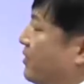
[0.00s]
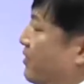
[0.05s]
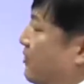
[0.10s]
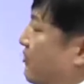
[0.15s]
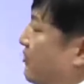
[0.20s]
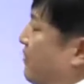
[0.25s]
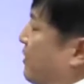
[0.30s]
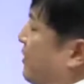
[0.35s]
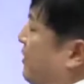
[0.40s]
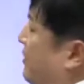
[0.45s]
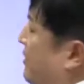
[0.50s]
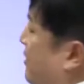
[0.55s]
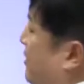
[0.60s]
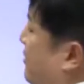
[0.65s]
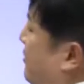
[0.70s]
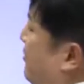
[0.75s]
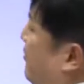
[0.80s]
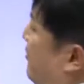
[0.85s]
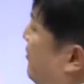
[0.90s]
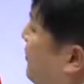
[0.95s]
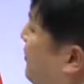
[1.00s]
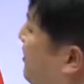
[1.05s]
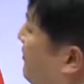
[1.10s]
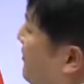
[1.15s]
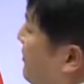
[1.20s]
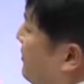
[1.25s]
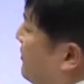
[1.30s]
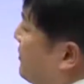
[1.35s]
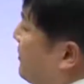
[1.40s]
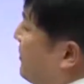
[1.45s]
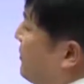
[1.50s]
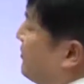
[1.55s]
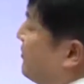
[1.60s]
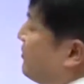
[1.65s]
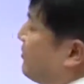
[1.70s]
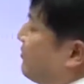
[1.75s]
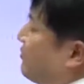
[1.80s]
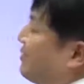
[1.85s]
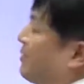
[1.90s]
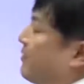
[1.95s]
이 두 개를 혼합해서
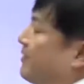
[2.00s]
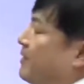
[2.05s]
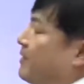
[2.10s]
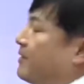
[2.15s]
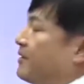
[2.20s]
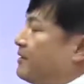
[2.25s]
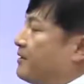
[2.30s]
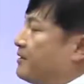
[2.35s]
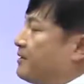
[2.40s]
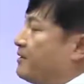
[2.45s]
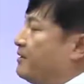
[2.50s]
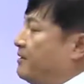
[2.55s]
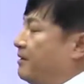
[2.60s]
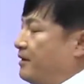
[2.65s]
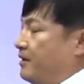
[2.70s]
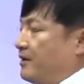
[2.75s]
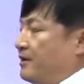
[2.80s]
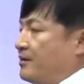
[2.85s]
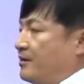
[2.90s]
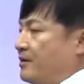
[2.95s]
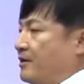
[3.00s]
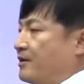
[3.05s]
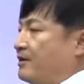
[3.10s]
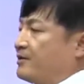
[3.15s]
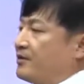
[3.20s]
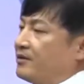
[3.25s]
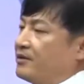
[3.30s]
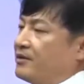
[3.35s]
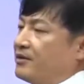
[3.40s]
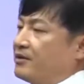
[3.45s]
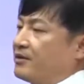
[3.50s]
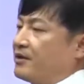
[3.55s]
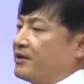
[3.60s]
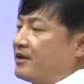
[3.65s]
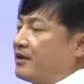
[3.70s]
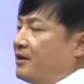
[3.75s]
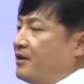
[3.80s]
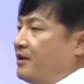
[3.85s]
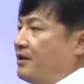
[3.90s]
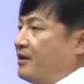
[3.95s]
내는 경우가 많아요. 예를 들어서
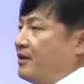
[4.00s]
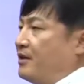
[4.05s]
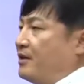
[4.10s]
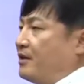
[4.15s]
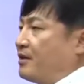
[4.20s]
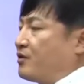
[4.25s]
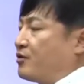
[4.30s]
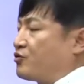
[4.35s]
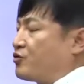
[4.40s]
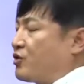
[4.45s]
이제 어,